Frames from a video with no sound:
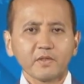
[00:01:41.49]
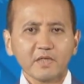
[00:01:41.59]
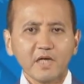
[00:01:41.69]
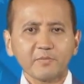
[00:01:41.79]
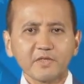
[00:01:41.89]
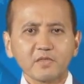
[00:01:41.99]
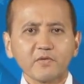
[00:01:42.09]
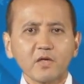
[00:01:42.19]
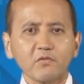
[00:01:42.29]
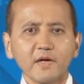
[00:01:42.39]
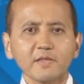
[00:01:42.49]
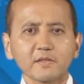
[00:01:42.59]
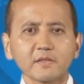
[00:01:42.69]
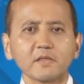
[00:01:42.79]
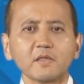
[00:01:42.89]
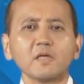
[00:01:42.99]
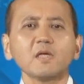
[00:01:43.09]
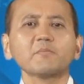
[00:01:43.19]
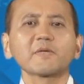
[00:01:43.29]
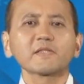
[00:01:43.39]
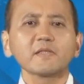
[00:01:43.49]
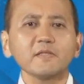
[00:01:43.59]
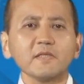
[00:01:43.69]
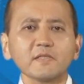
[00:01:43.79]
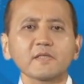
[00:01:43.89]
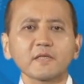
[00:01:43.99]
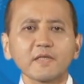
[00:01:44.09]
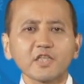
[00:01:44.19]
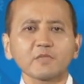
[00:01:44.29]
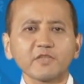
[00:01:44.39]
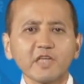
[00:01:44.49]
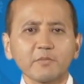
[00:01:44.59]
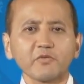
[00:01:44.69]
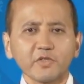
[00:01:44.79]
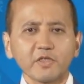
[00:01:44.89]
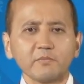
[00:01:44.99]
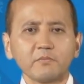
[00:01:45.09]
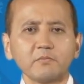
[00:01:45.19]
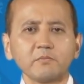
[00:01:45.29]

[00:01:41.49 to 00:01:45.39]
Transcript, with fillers: Я призываю вас присоединиться к нашим требованиям.